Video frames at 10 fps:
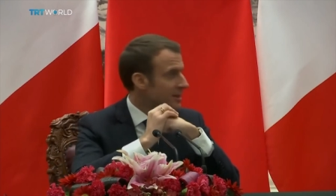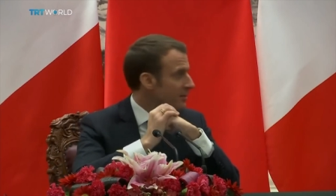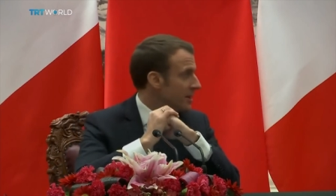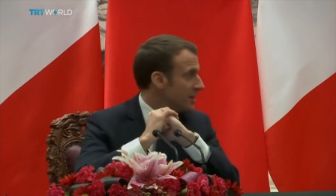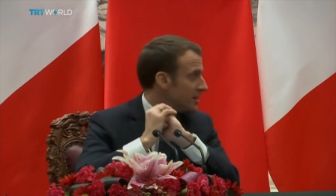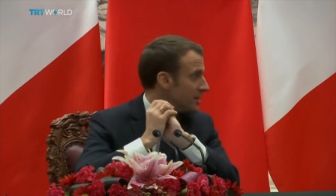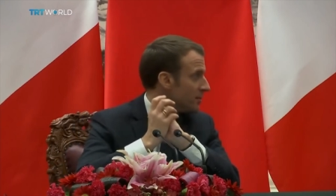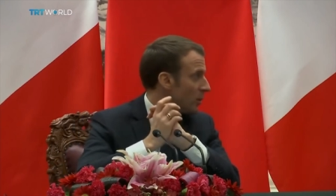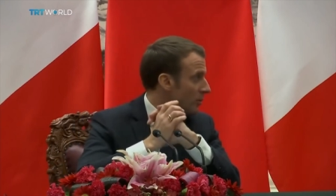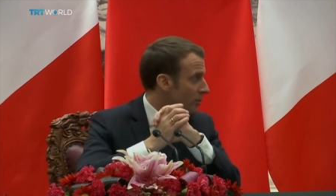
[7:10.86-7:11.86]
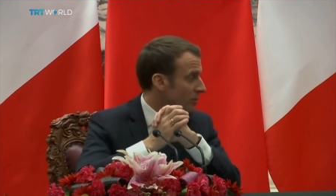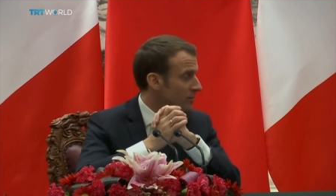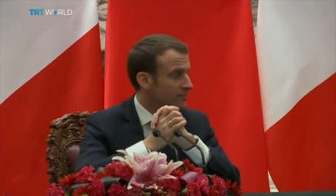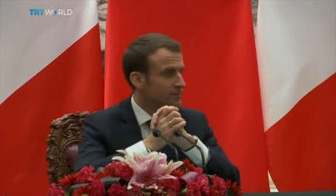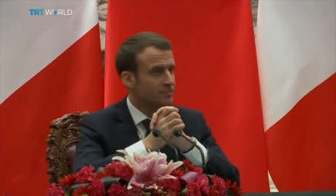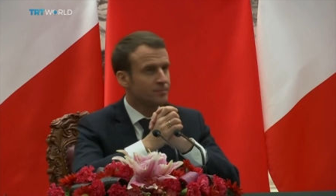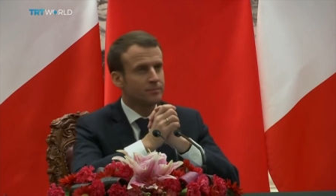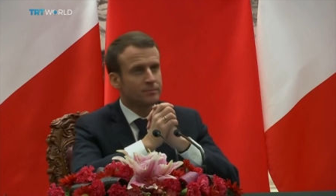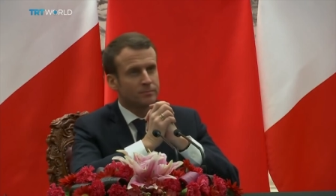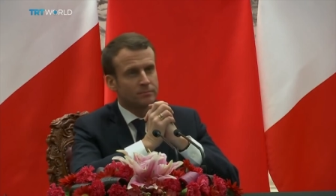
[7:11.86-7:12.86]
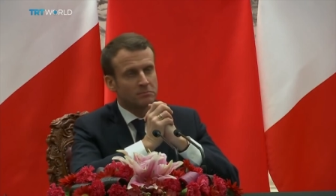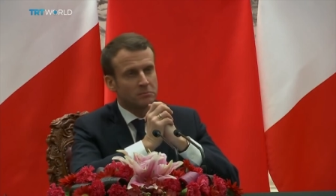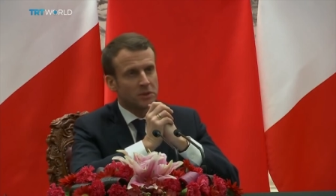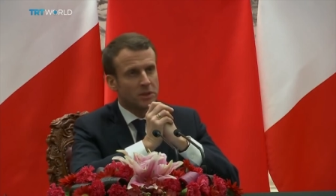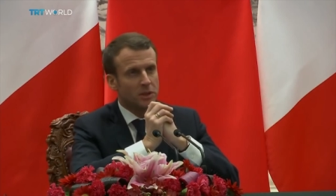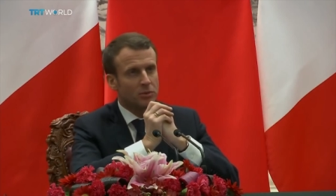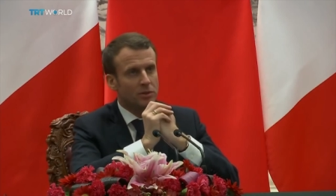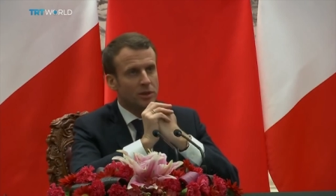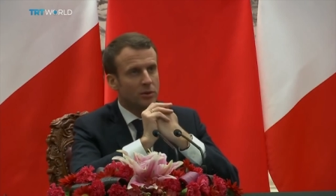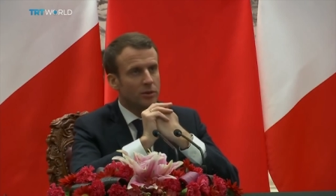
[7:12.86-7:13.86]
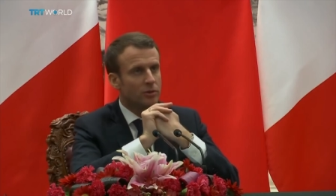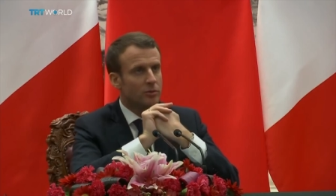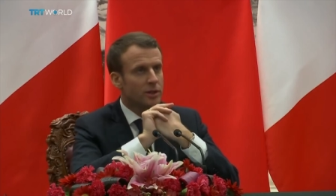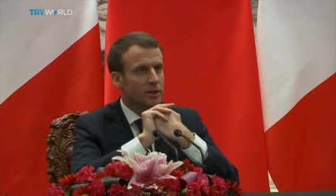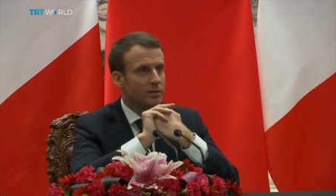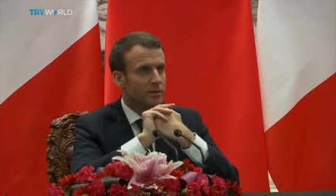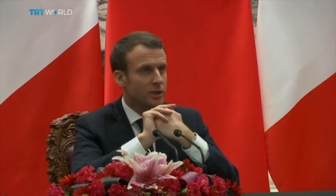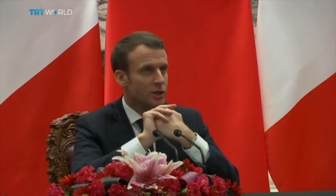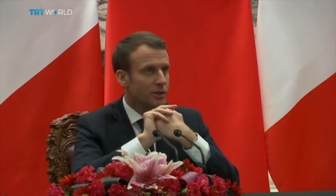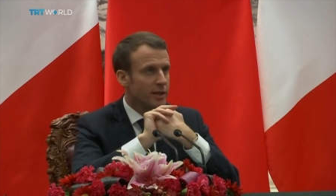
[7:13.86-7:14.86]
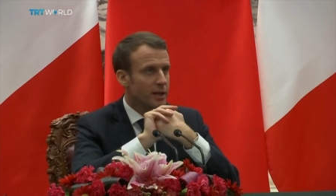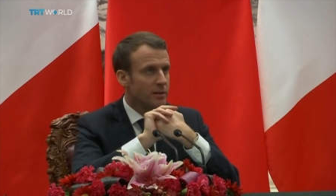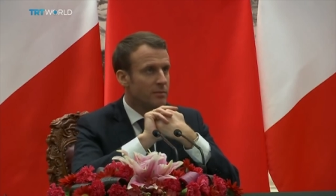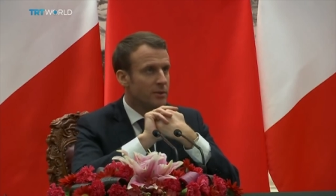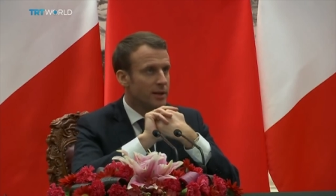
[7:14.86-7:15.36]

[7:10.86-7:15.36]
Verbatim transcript: Là một nước lớn trong EU, Pháp tích cực hơn trong việc bảo vệ nền kinh tế của nước mình.